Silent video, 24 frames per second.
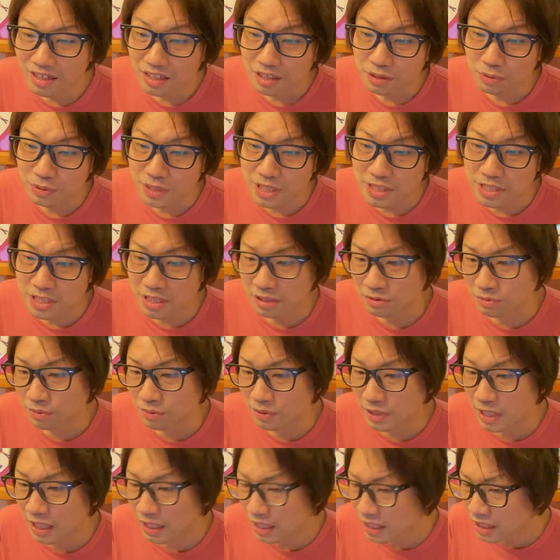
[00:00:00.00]
4年弱
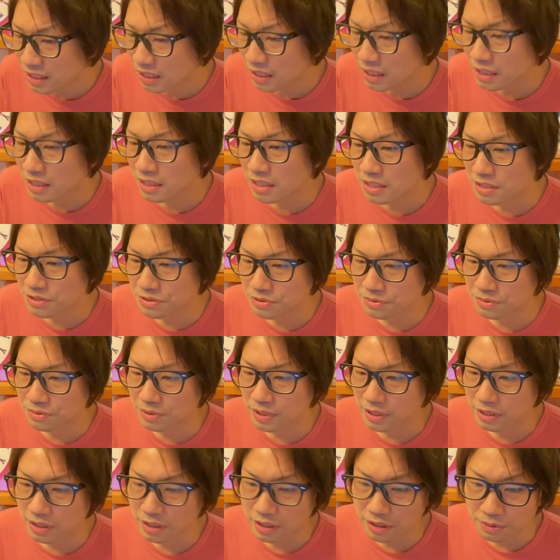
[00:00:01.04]
の長い長い研修を
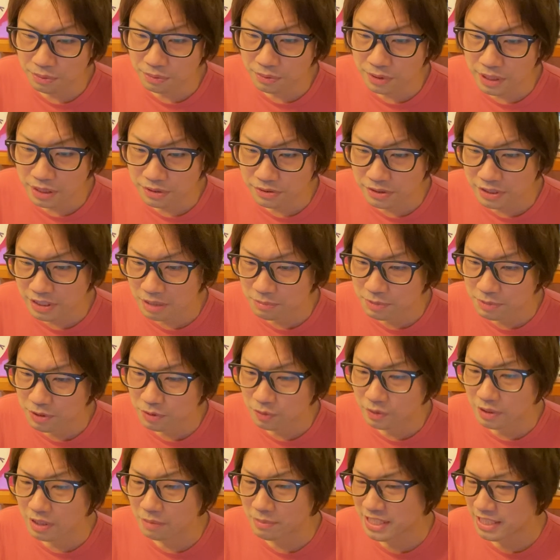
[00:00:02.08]
終えてようやくつかみ
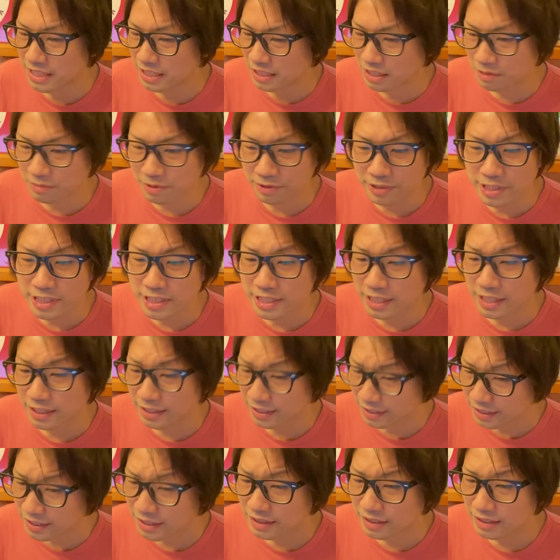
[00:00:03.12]
取ったメジャーデビューでした
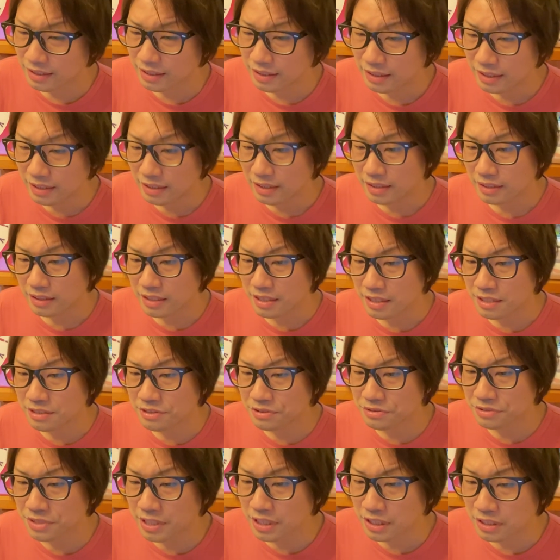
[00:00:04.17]
ね研
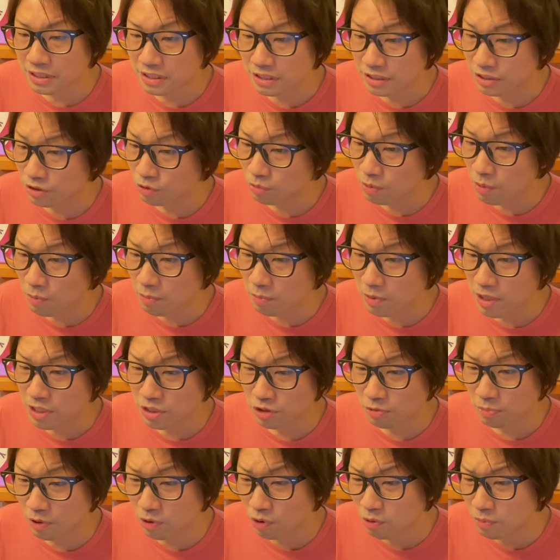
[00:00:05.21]
修期間に2度も
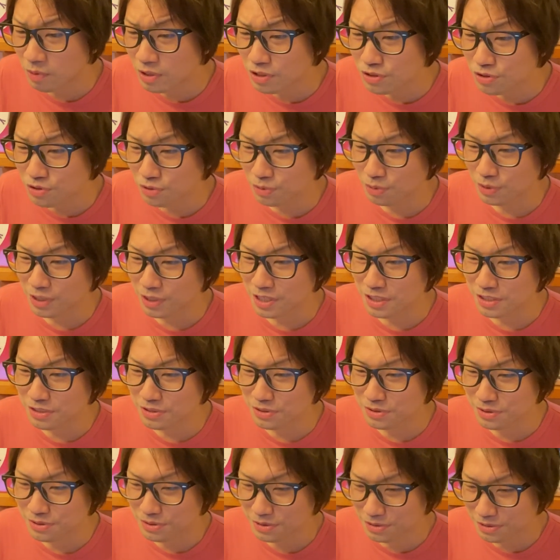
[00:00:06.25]
ベストパフォーマンス賞を研
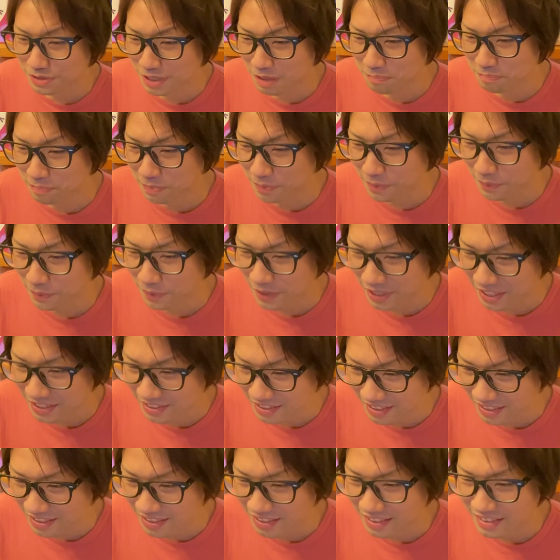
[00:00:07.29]
修発表会
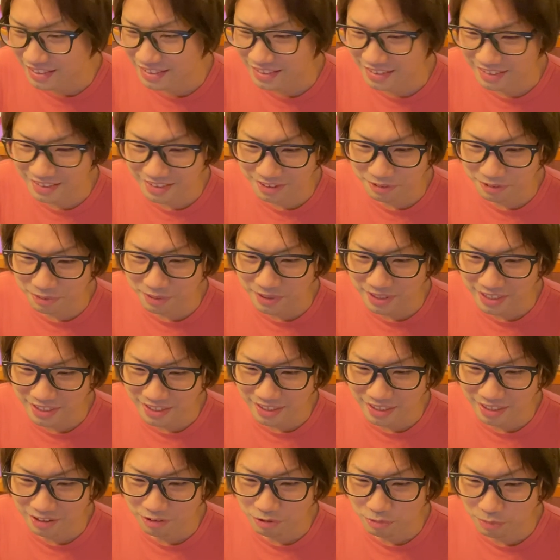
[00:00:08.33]
で、えー、取れてい
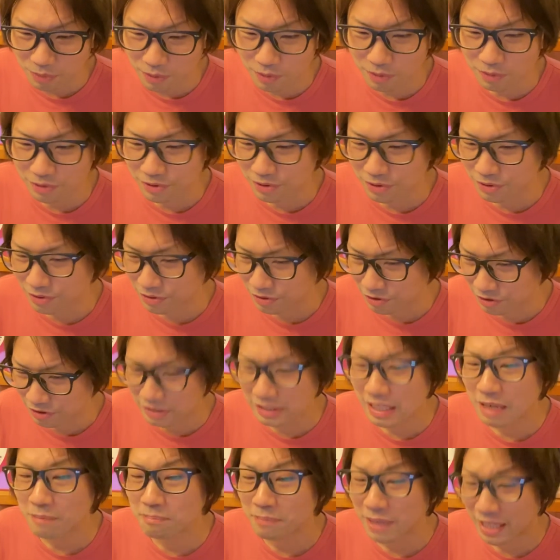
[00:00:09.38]
たのも
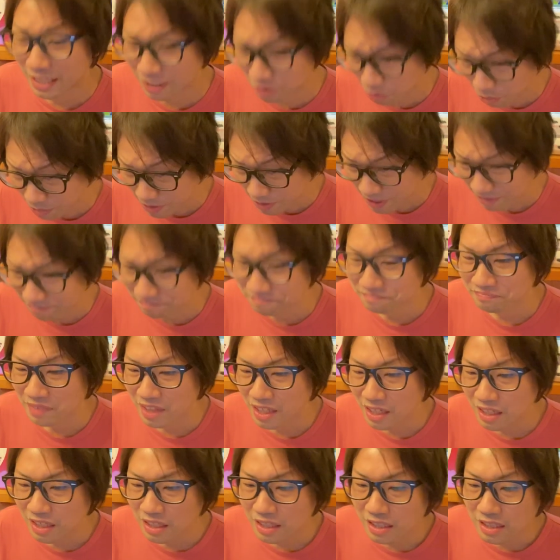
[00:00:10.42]
ルルダンバラのみ
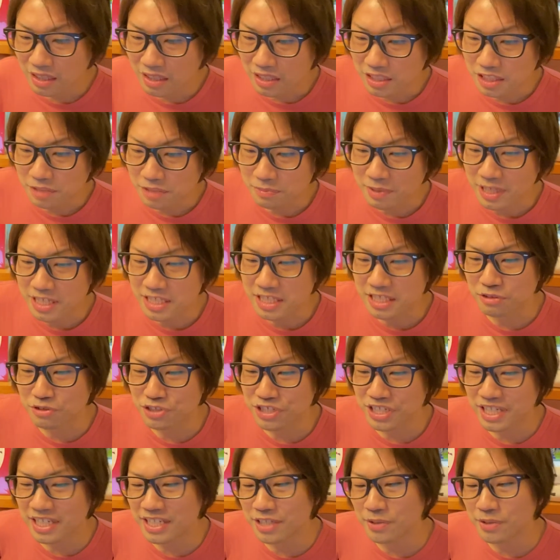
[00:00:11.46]
素晴らしいと
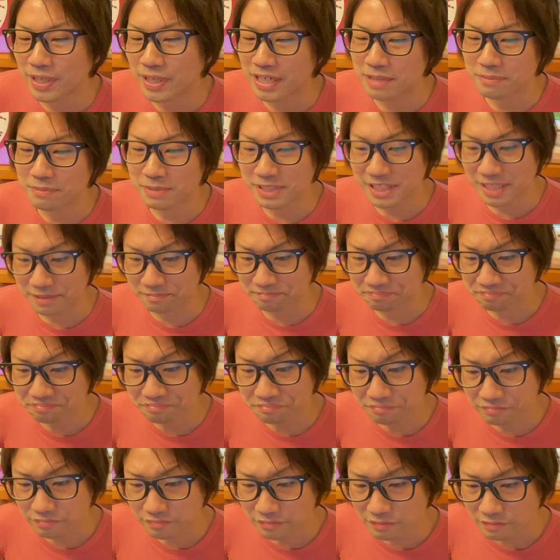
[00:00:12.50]
しか言いりません
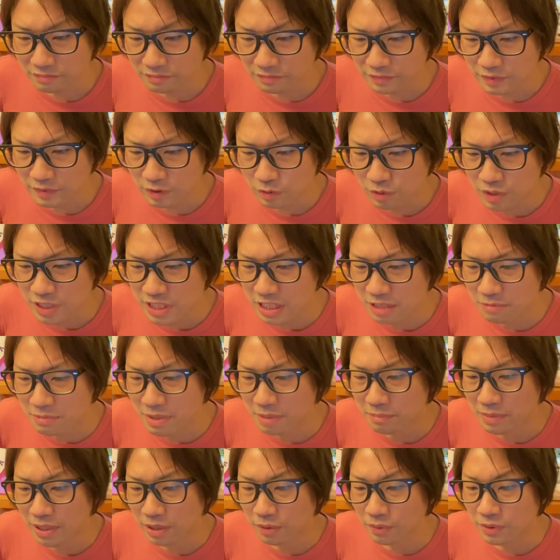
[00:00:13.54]

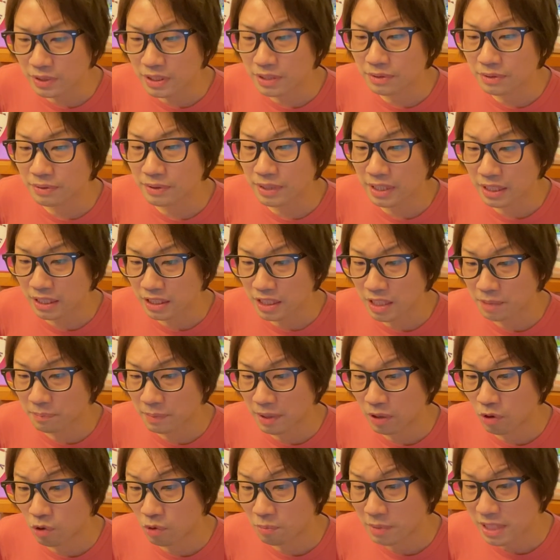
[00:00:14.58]
オリジナルメンバー5人と並んで
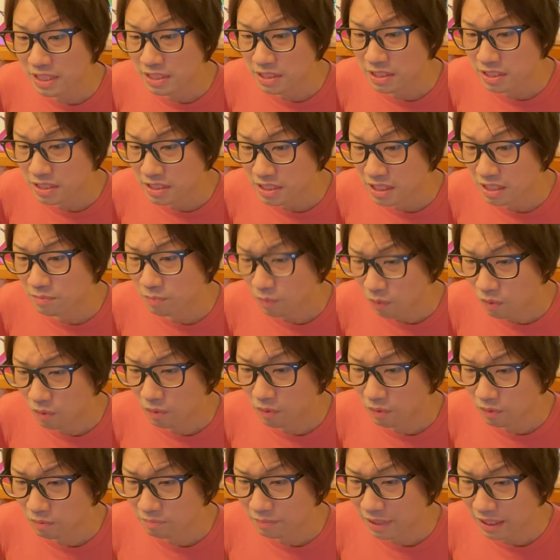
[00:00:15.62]
パフォーマンスしても
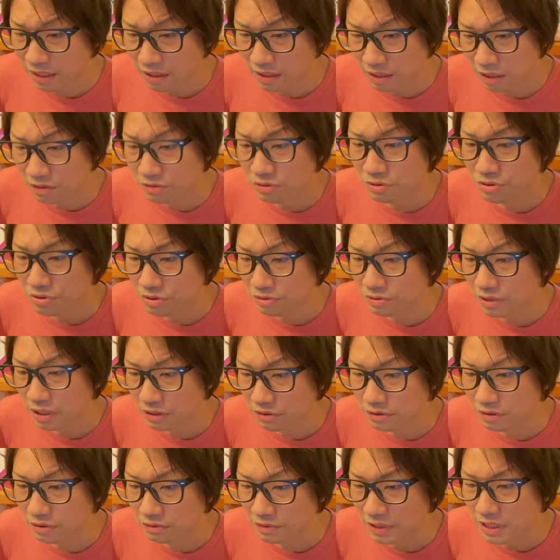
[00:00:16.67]
全く遜色な
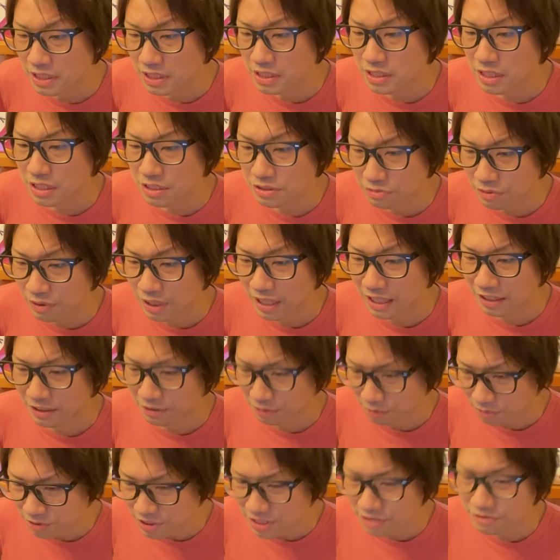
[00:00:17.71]
く私たちを圧
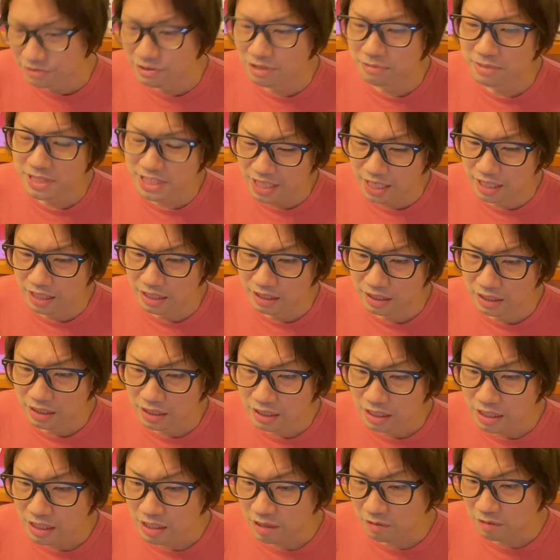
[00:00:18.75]
倒してくれました
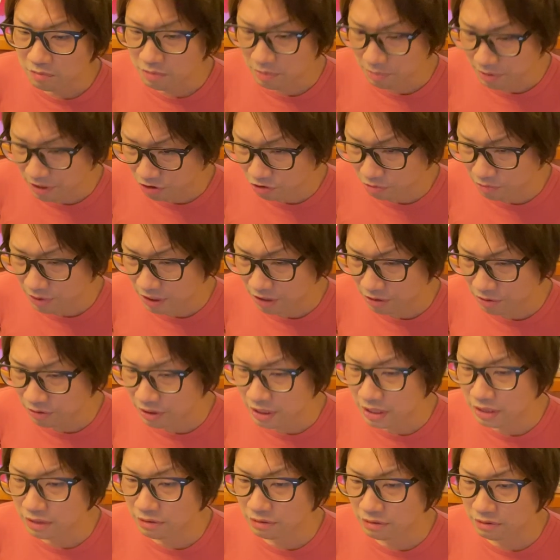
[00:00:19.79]

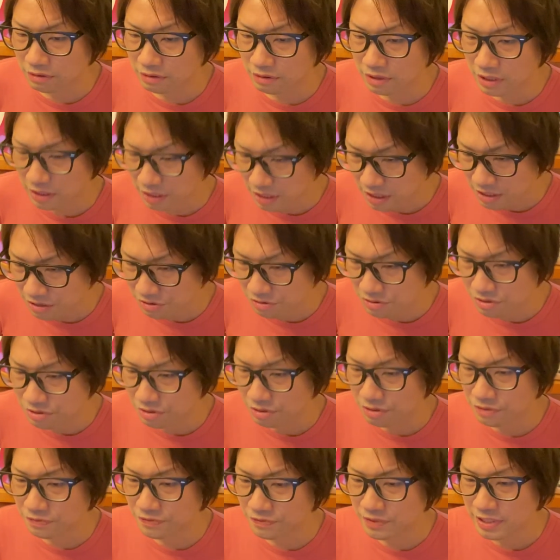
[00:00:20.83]
ビビットミッドナイト禁断少
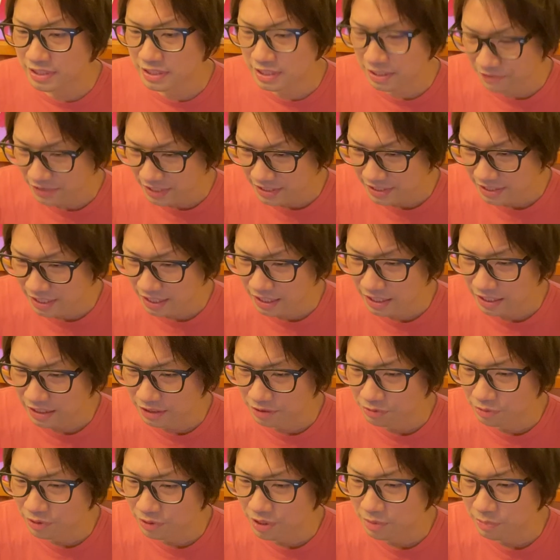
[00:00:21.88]
女フィエスタフィエスタ
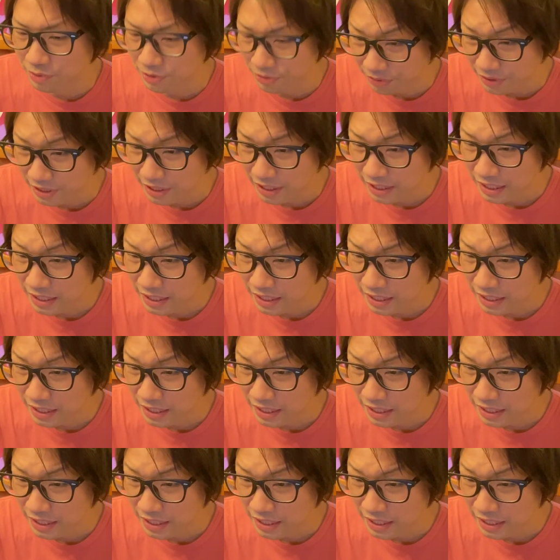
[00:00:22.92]
どれも良い